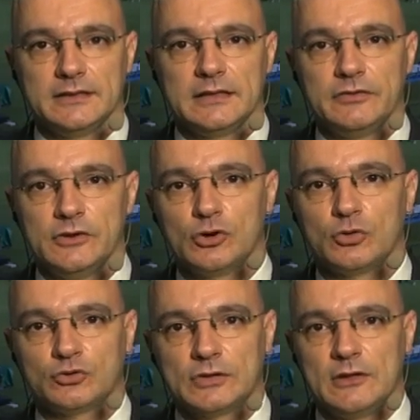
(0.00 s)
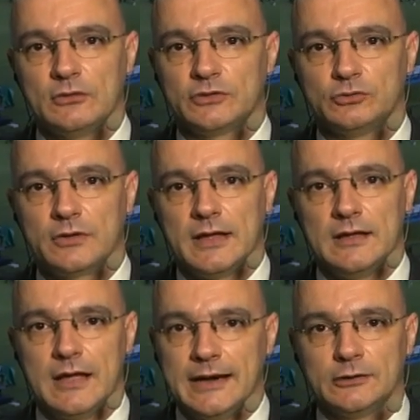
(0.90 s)
definió cruzado de zurda,
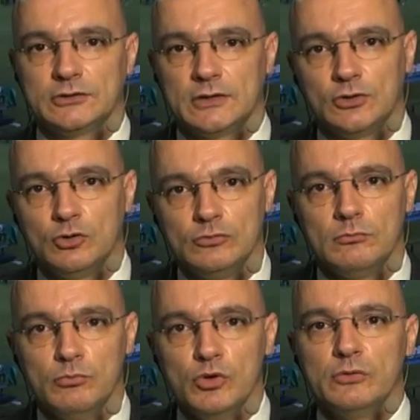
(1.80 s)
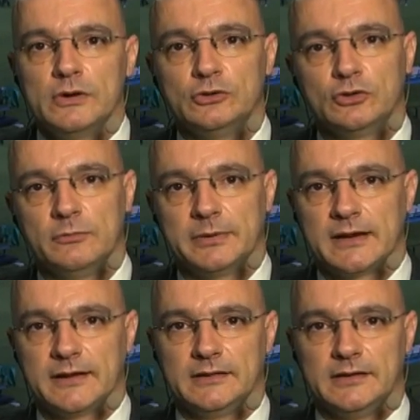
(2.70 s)
anotando un muy bonito gol para
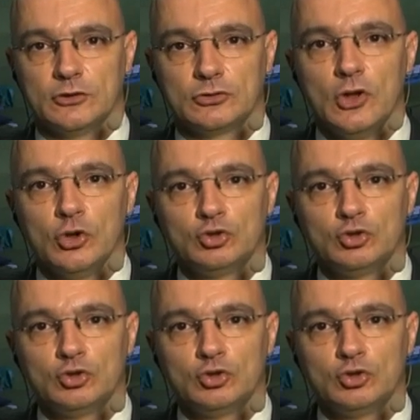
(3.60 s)
argentinos.